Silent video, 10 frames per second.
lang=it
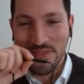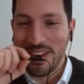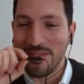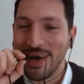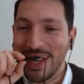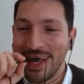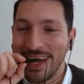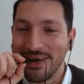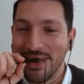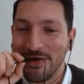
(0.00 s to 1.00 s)
va
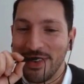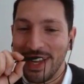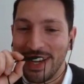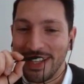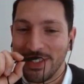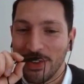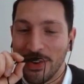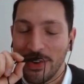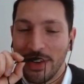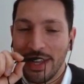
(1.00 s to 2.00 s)
bene, va bene,
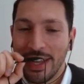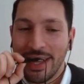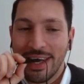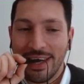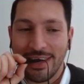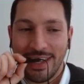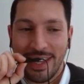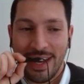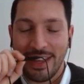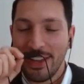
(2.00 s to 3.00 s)
Antonio. Che
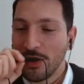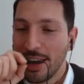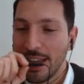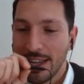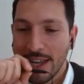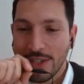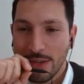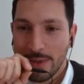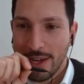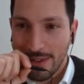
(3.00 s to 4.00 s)
dire, io ti
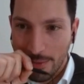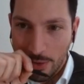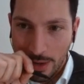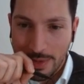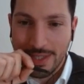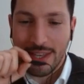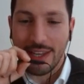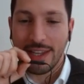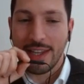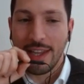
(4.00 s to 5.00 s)
ringrazio per il tempo che mi
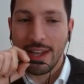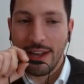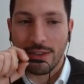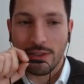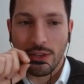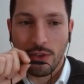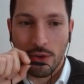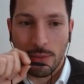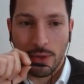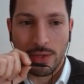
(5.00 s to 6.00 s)
stai dedicando,
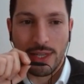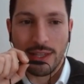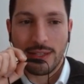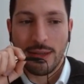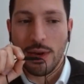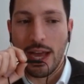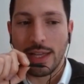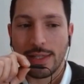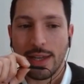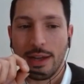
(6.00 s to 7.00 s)
Antonio, per questa
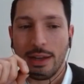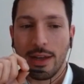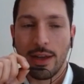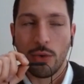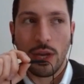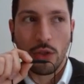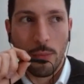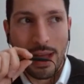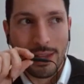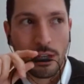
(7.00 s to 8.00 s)
testimonianza. Eh, una
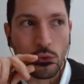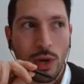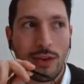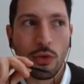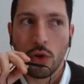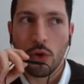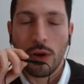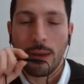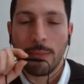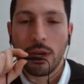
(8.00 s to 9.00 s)
domanda, tu lavori o
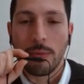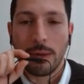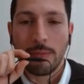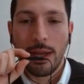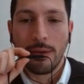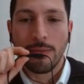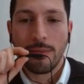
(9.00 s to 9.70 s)
collabori per me?